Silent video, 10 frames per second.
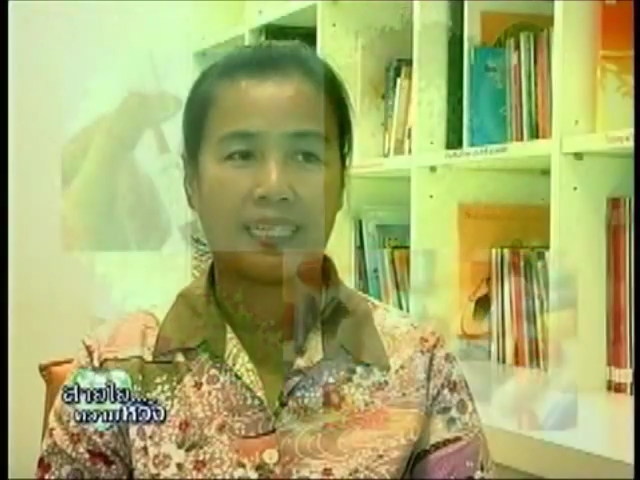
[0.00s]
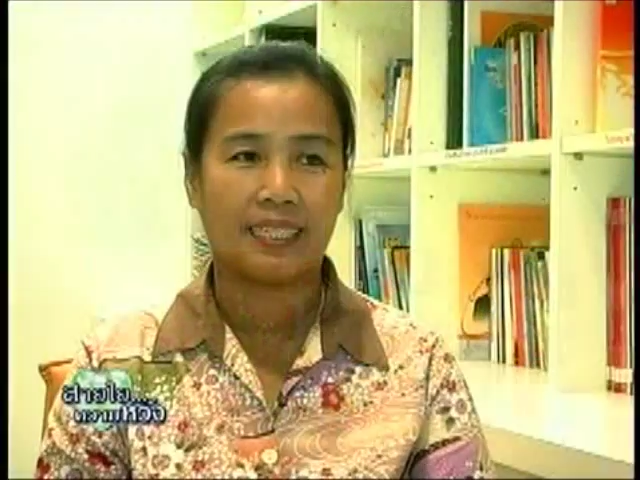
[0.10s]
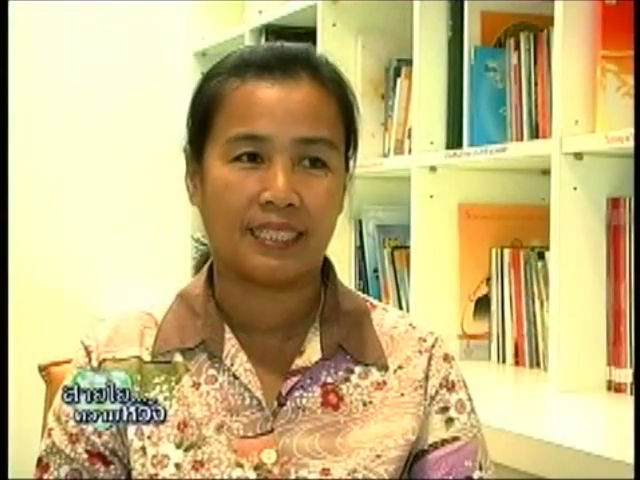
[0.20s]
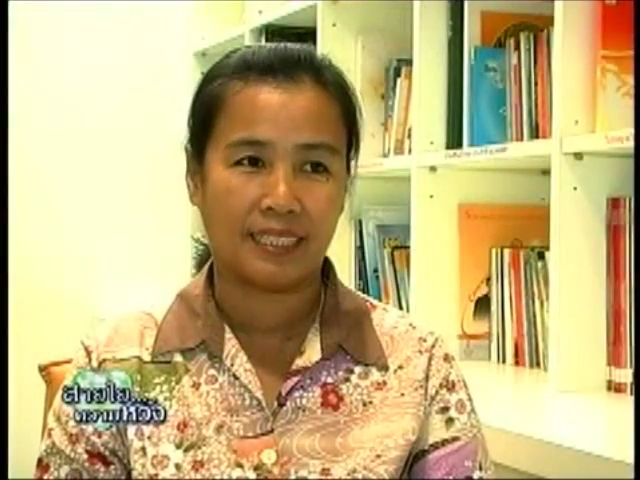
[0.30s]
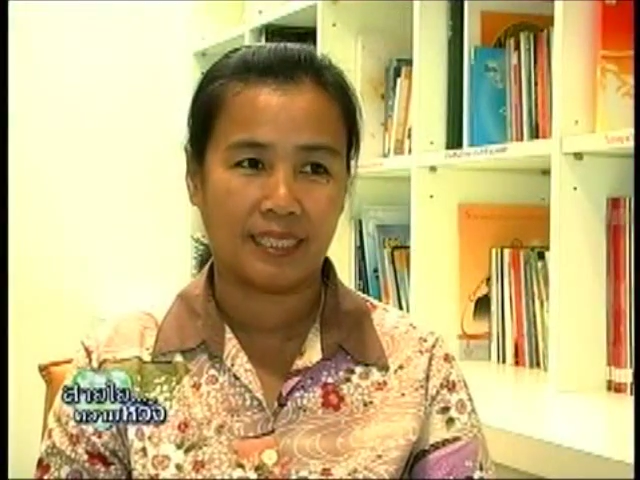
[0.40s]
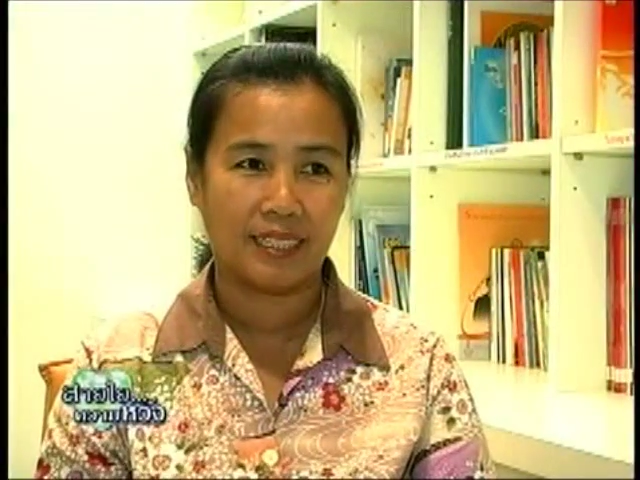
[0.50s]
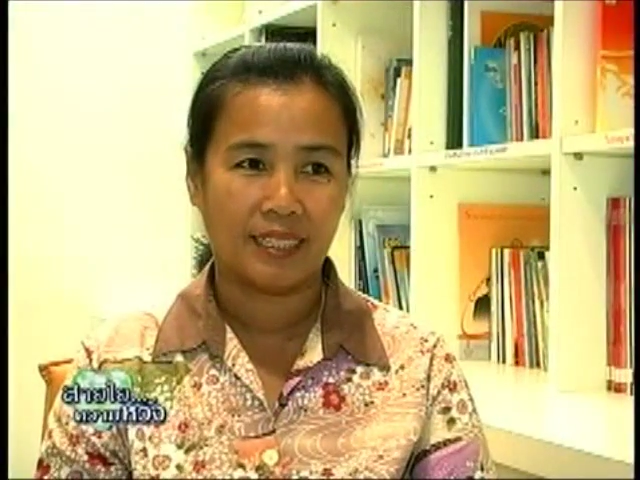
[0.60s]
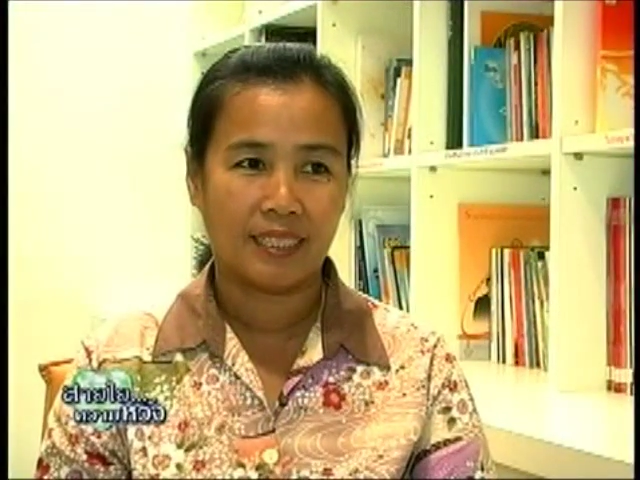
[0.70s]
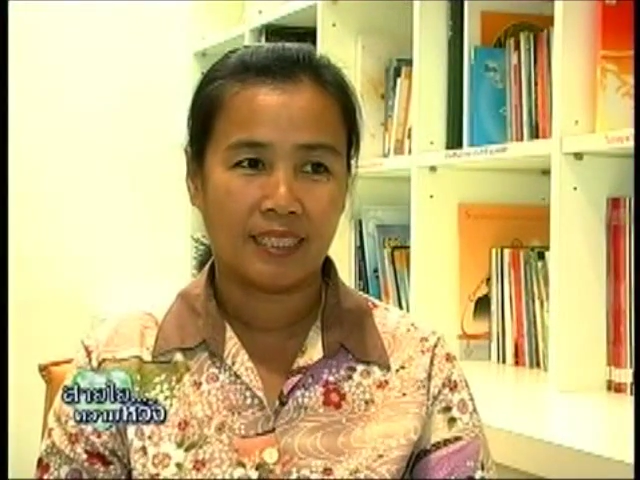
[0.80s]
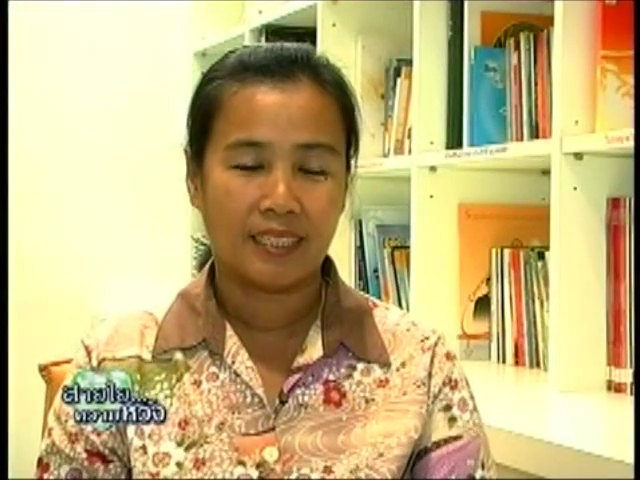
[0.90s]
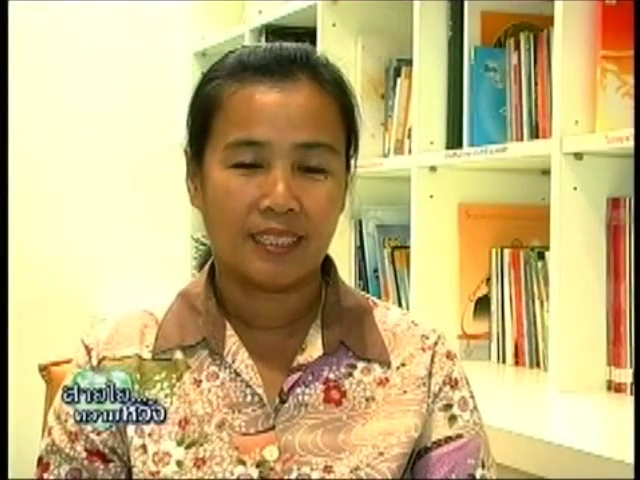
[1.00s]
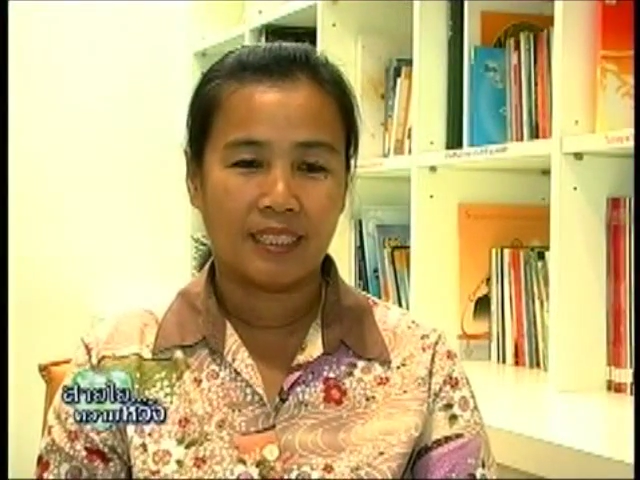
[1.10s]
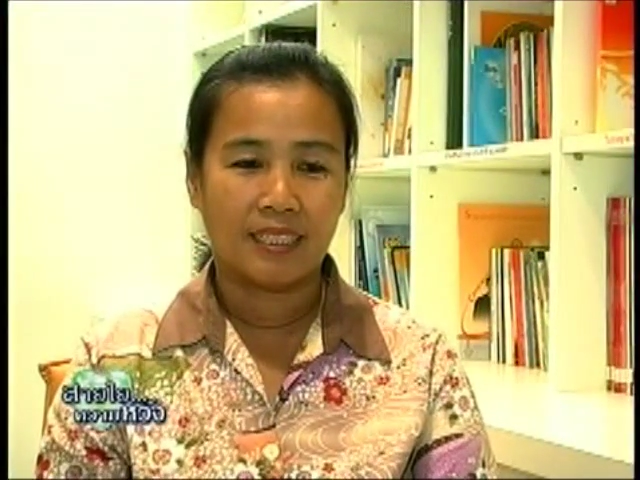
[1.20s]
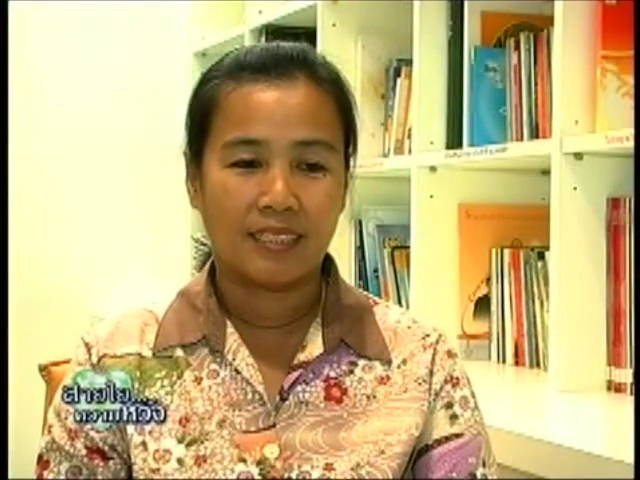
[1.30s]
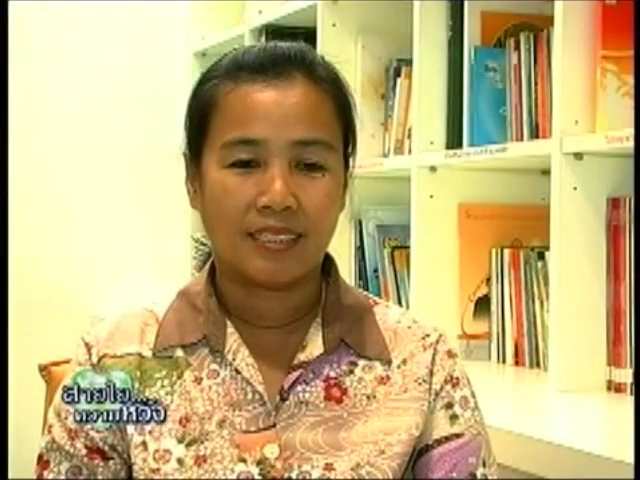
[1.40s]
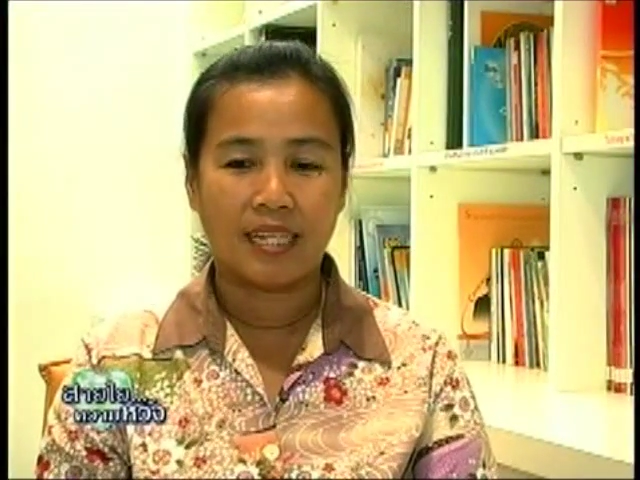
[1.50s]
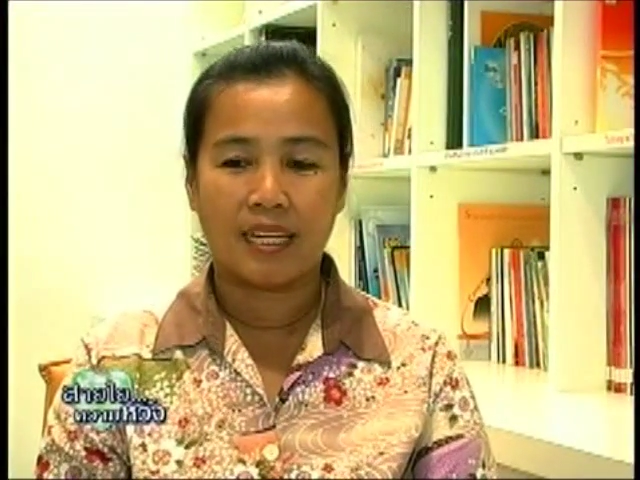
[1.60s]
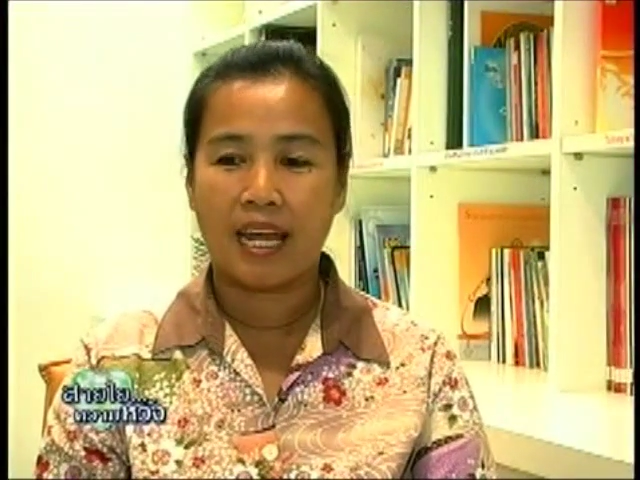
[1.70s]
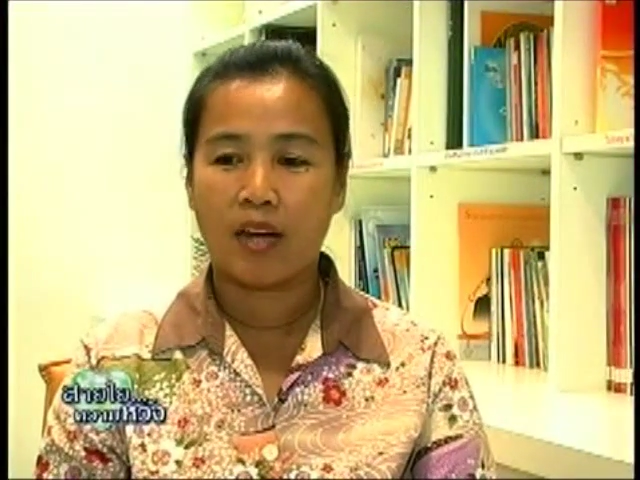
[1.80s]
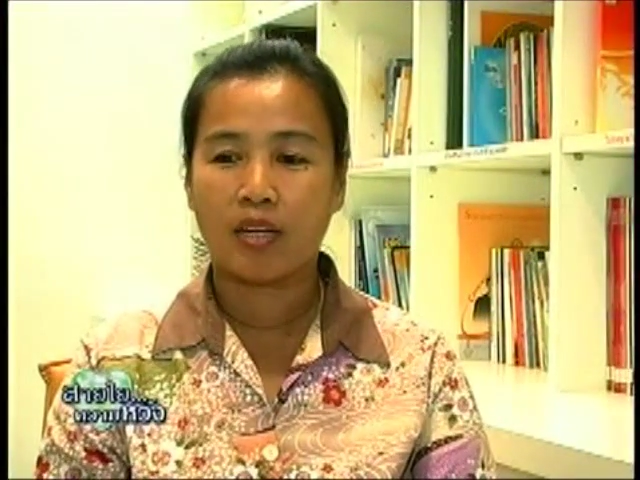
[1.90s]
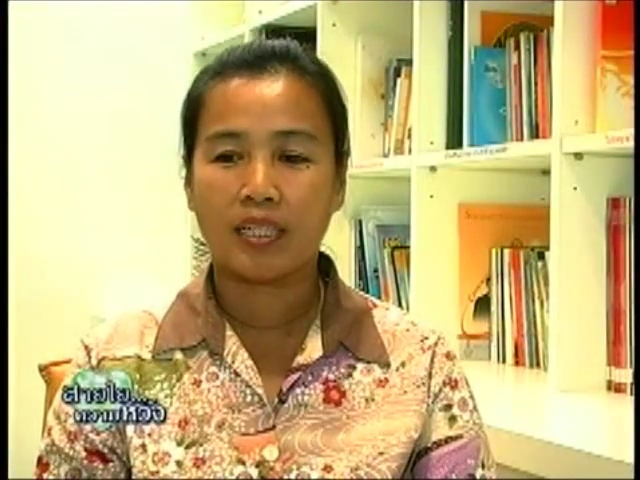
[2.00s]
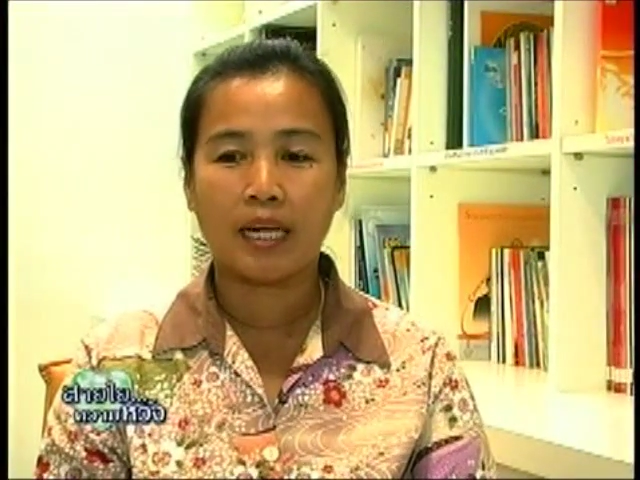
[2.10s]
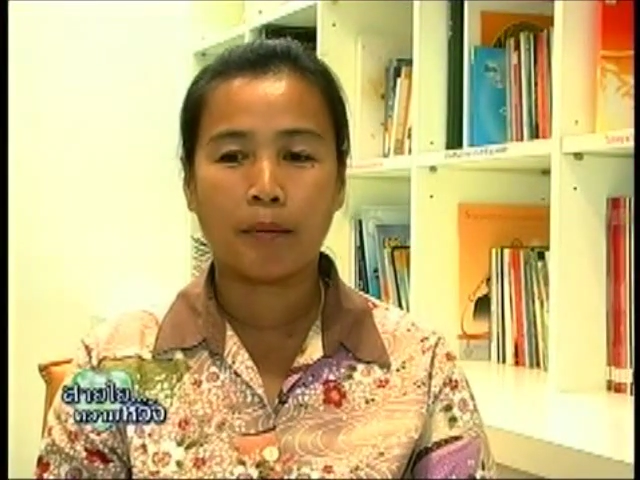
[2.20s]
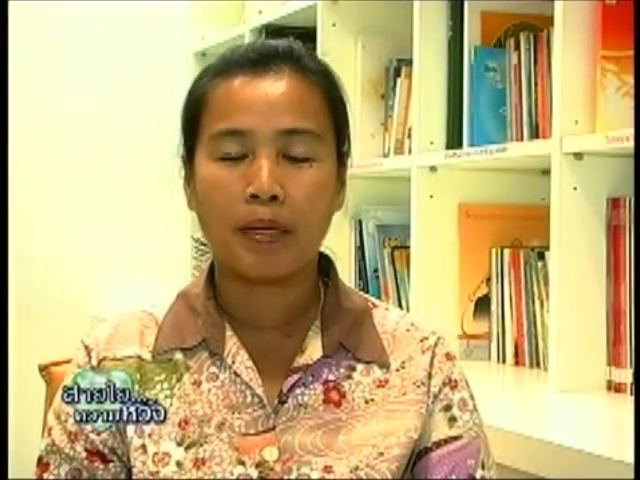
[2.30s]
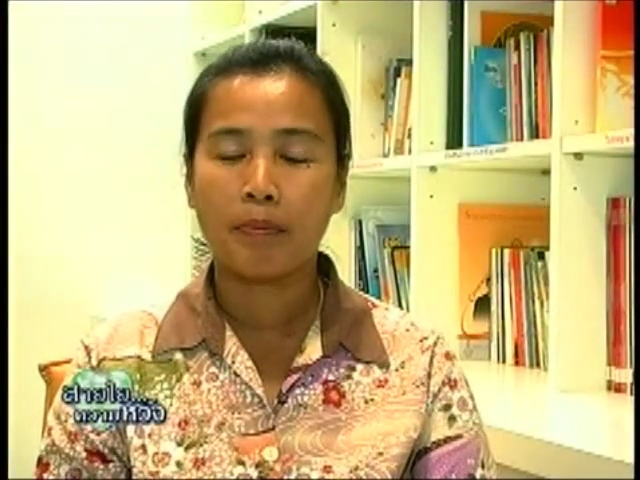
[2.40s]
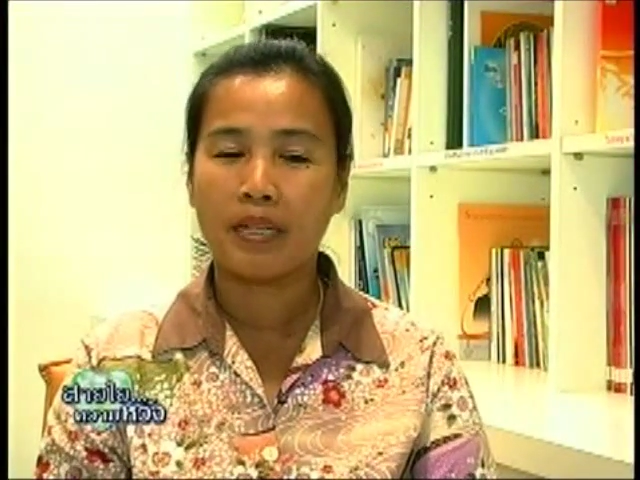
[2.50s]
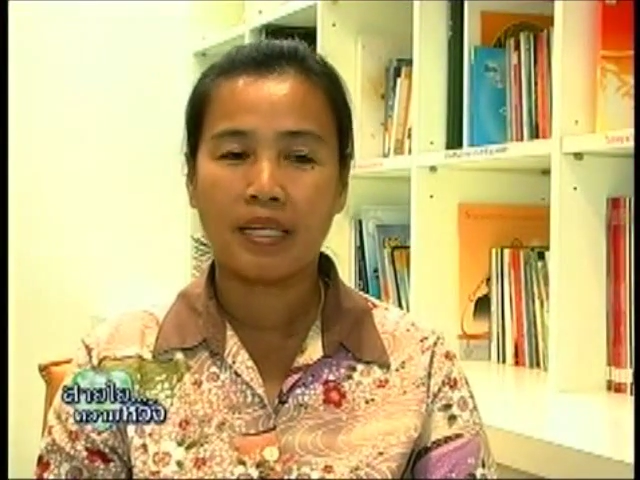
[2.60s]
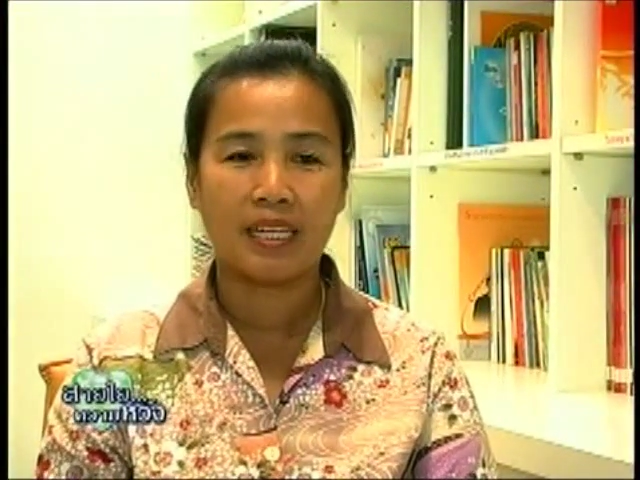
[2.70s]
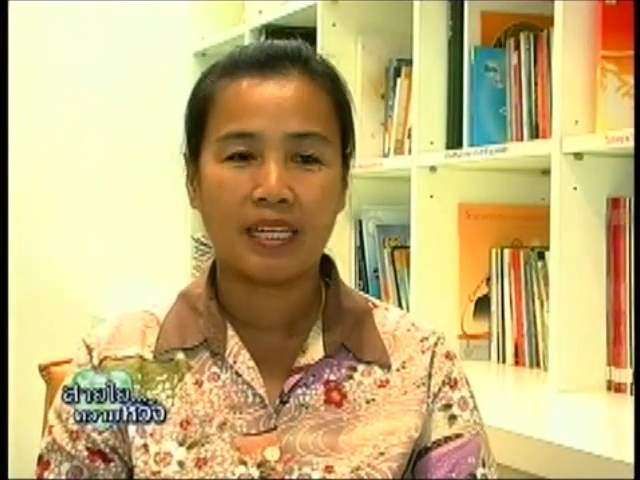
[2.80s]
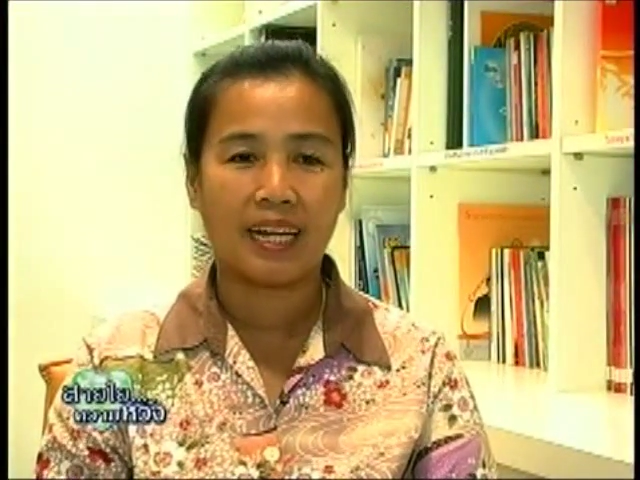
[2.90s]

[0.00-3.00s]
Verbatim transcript: ยากิน เสร็จแล้วก็ยังไม่มี